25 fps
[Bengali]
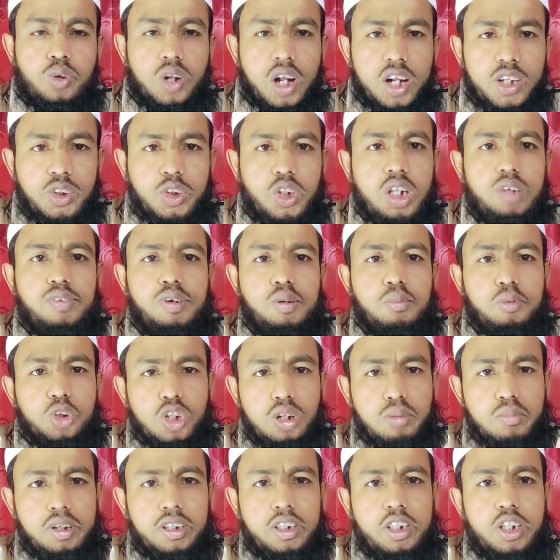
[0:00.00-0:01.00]
কোরআন শরীফে
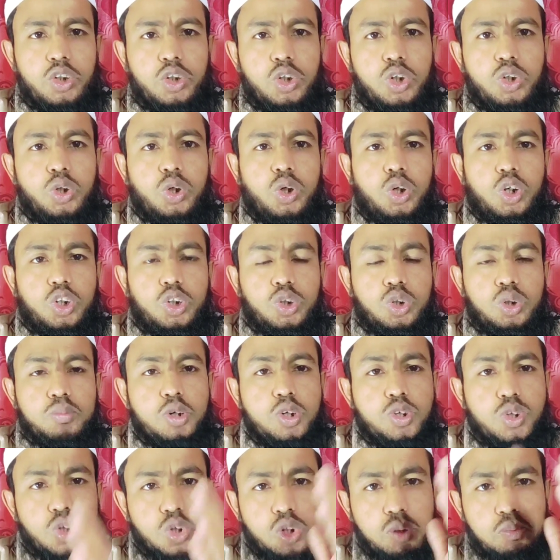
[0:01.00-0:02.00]
মুসলমানদের জন্য নয়
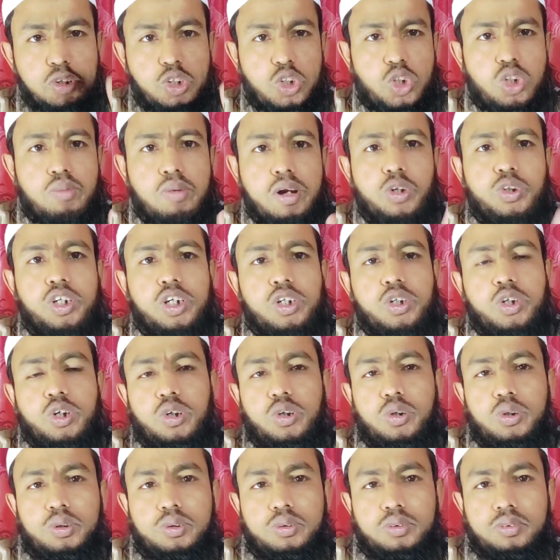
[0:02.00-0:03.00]
সমস্ত বিশ্ব মানুষের
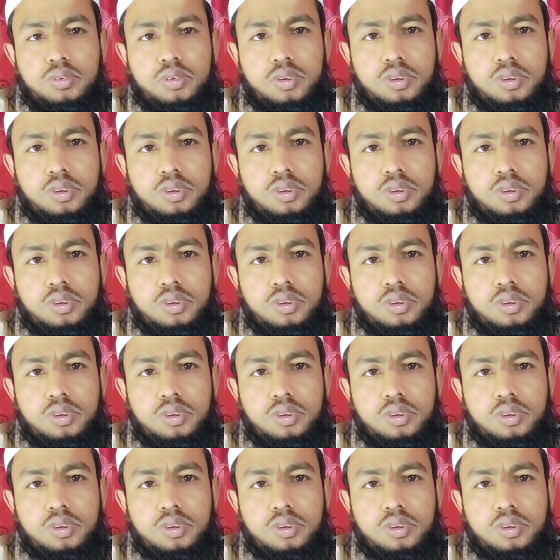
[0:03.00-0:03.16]
জন্য